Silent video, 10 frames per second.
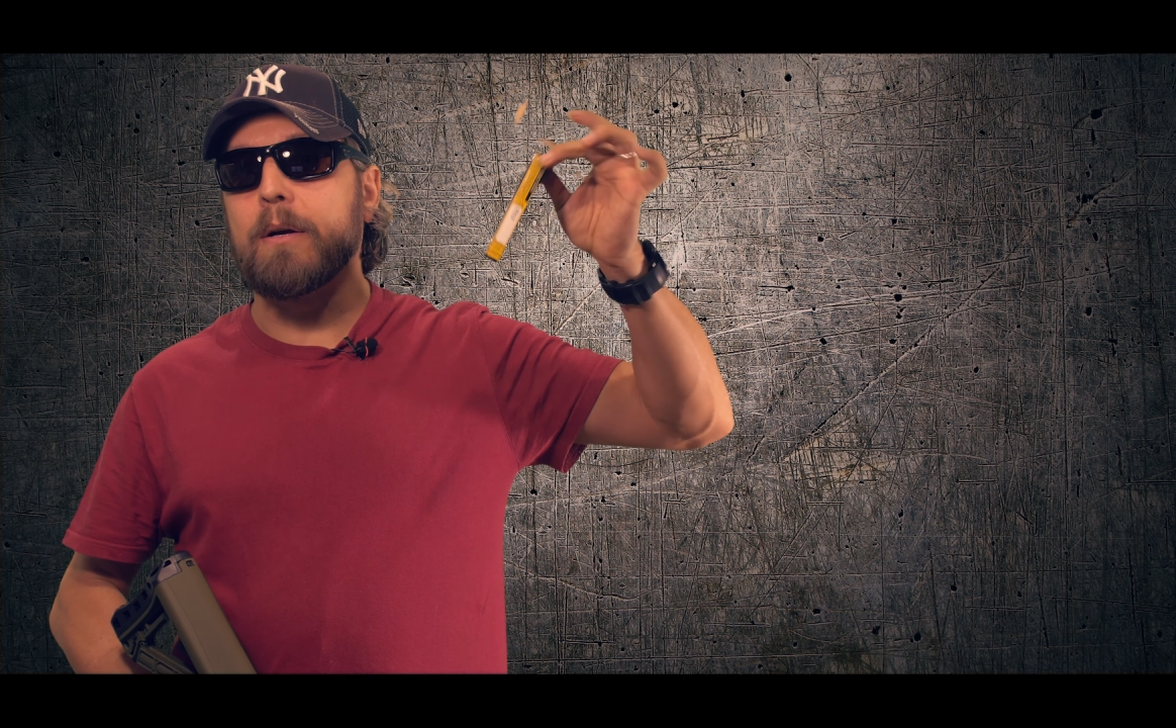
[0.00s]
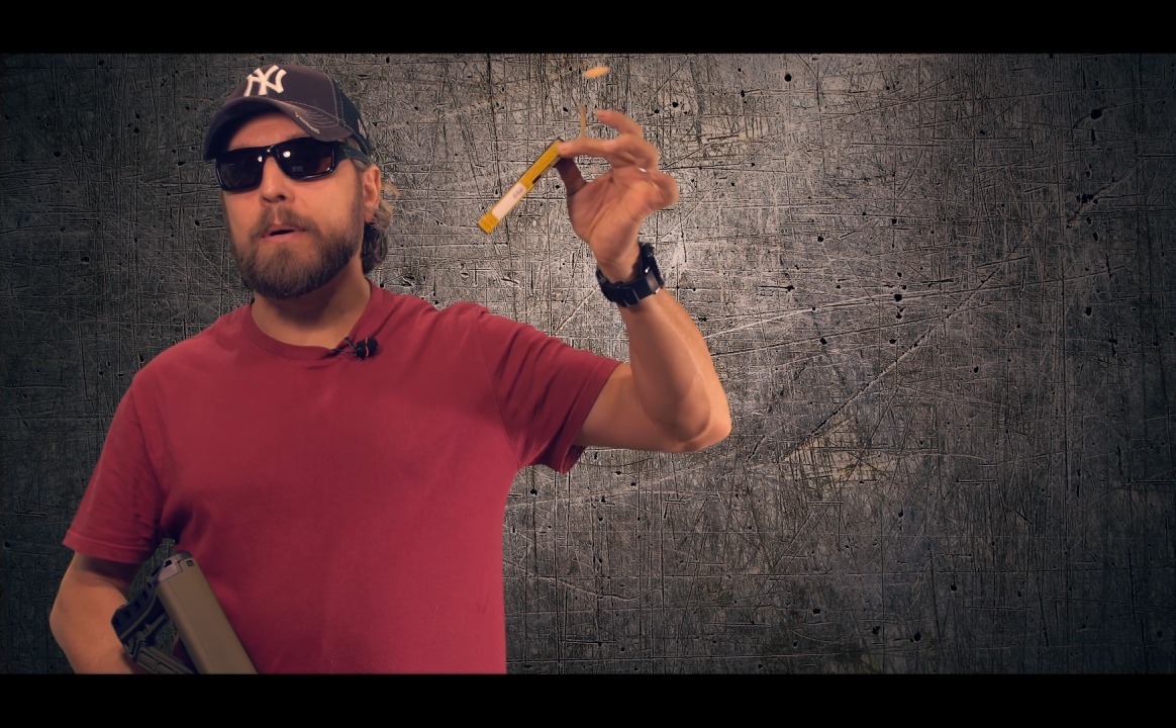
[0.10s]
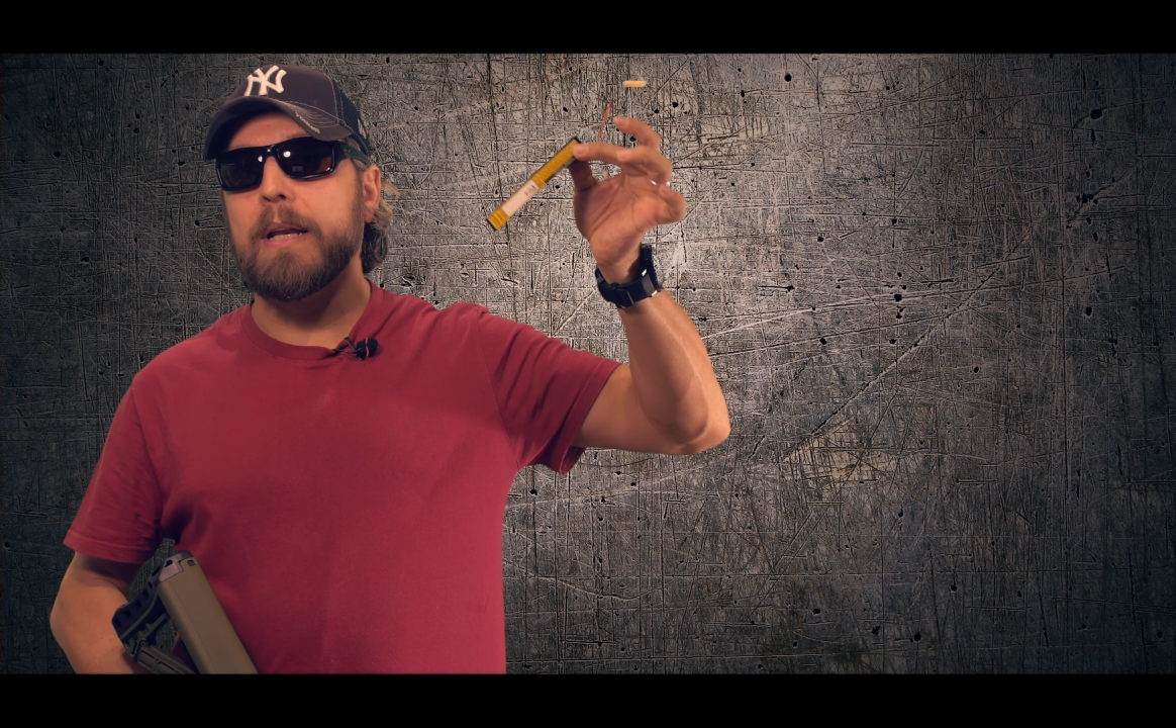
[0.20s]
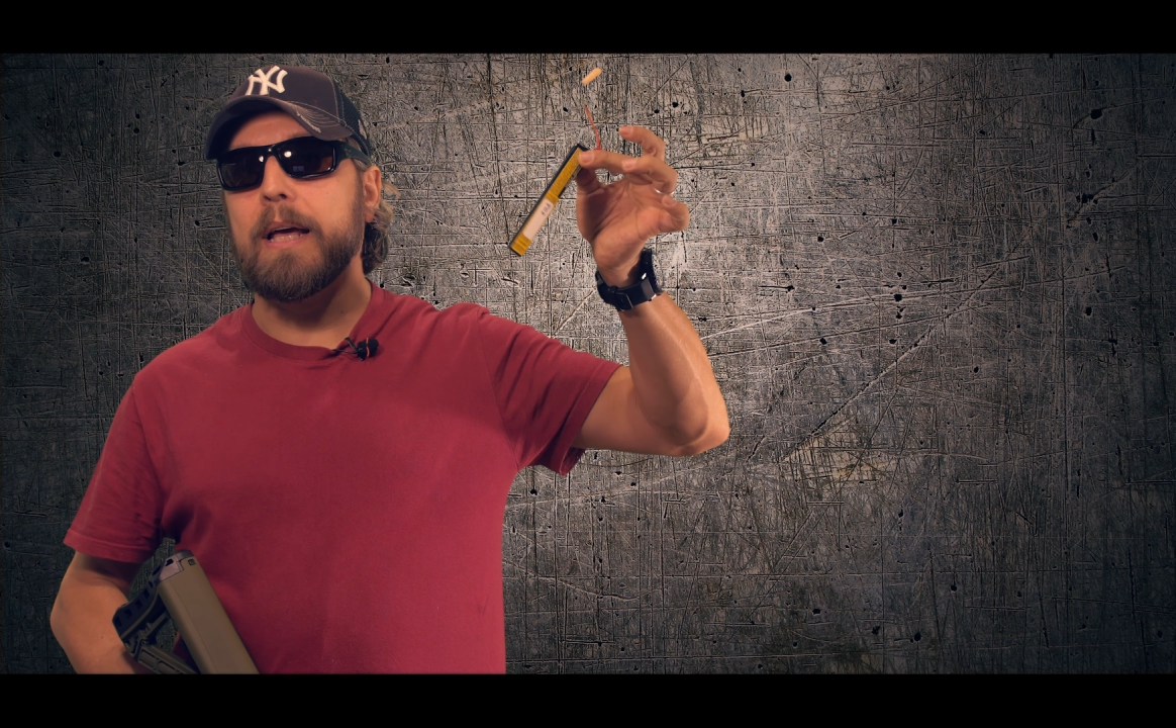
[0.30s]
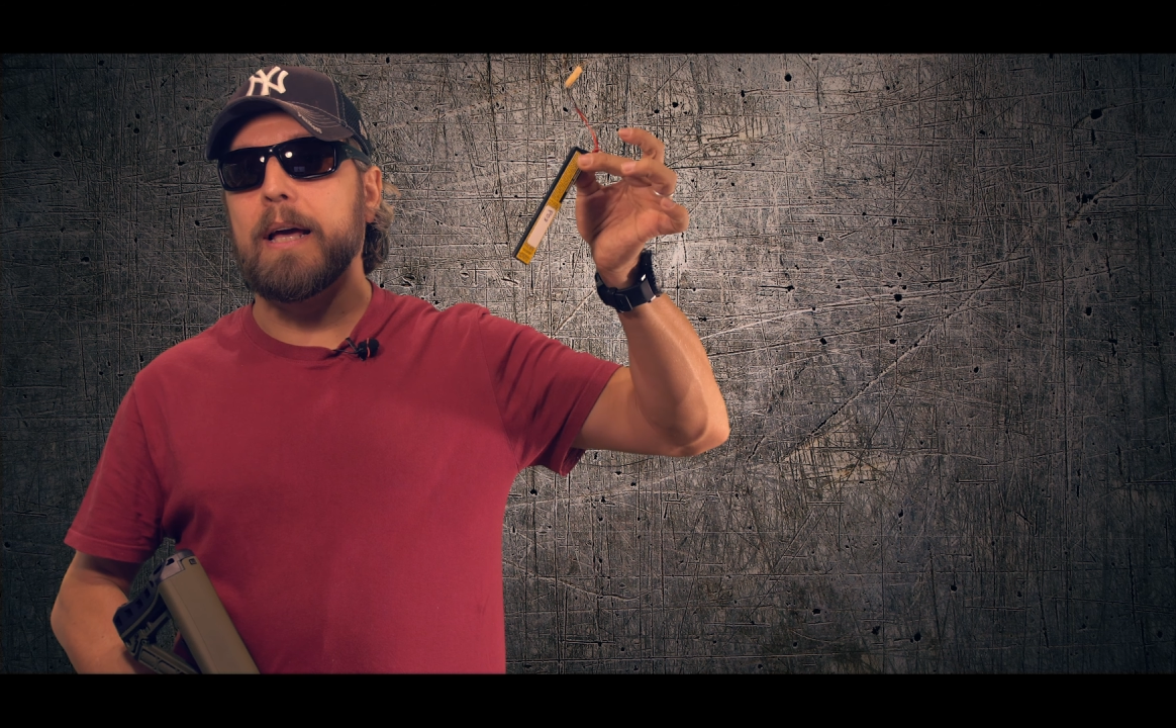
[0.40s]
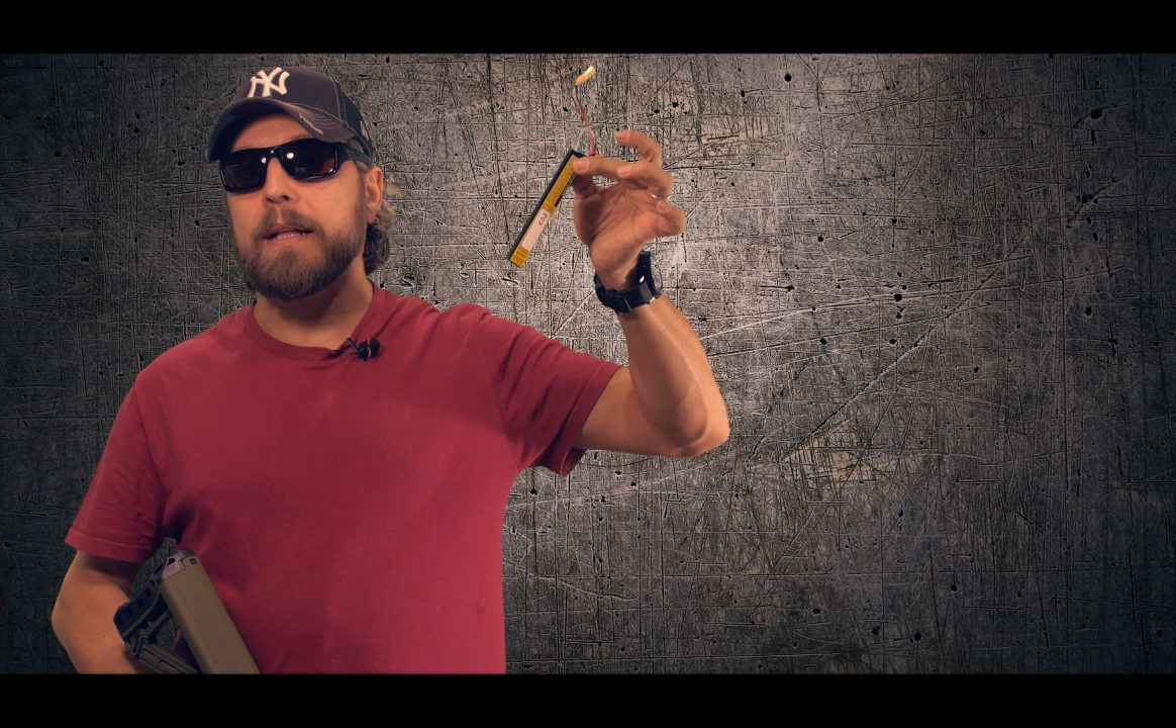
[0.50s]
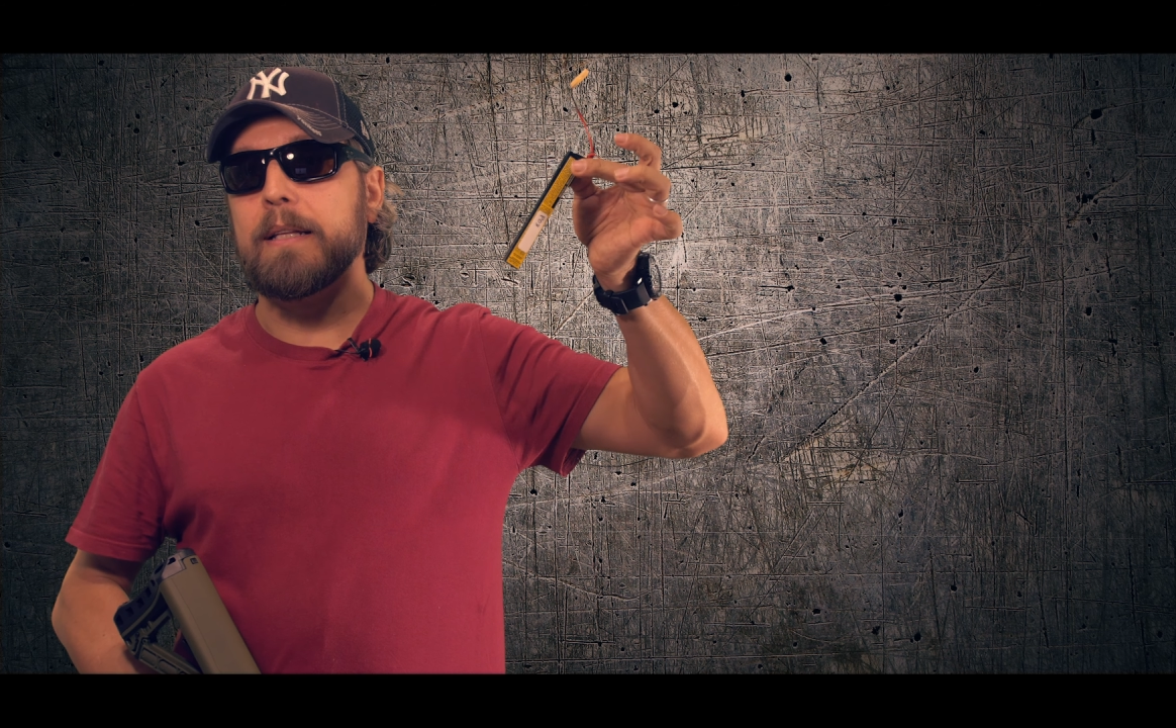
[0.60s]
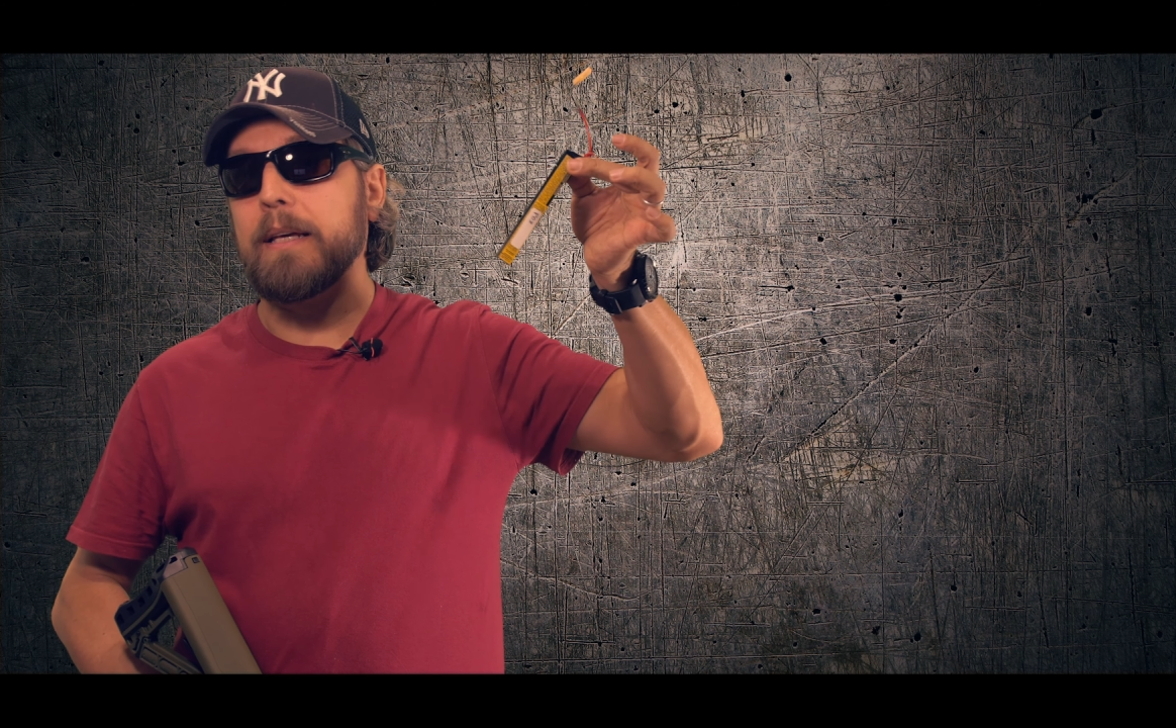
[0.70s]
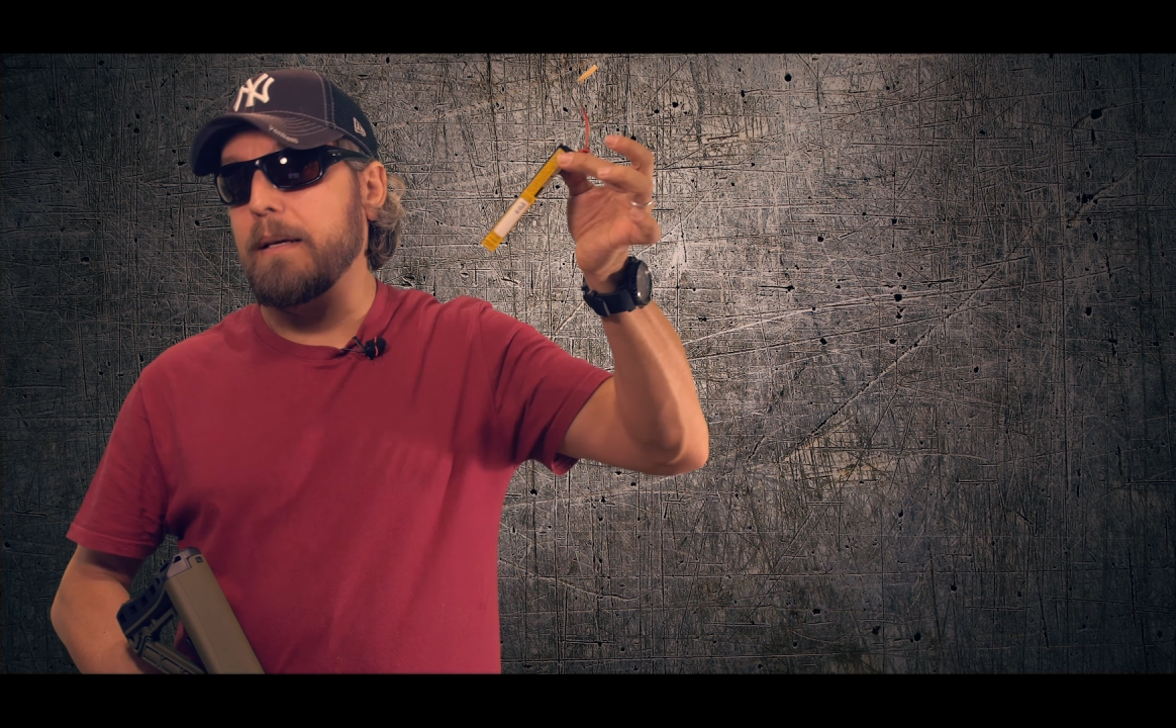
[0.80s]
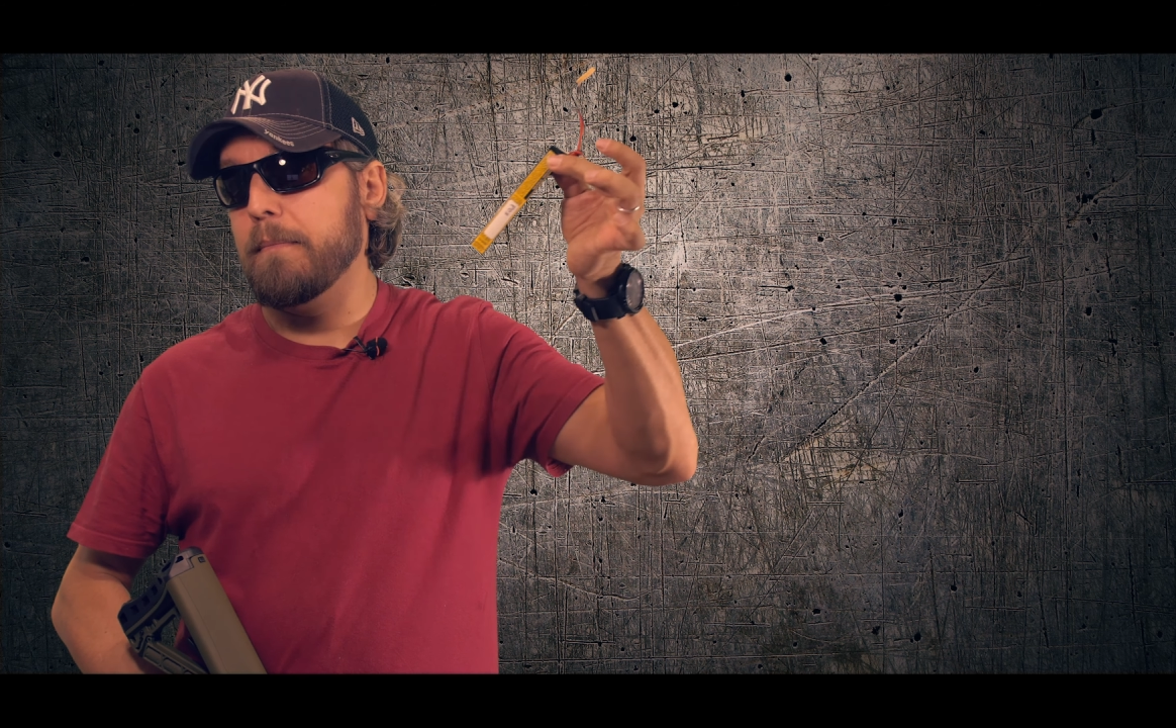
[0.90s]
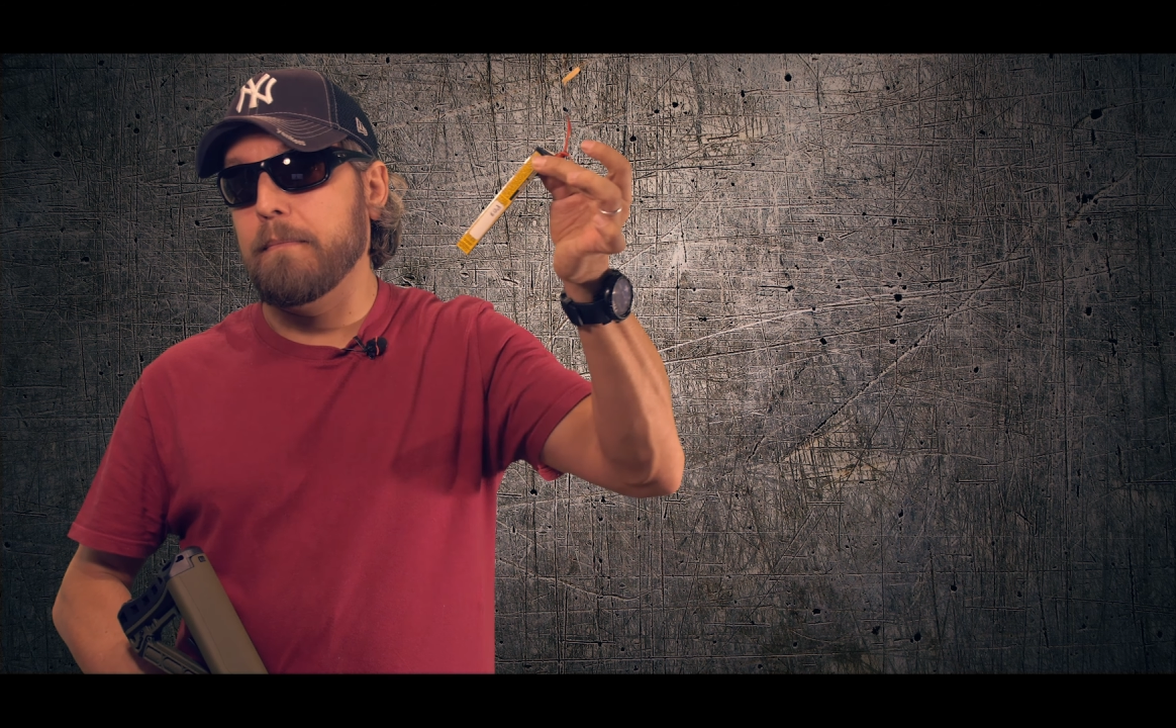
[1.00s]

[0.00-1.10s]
quelle di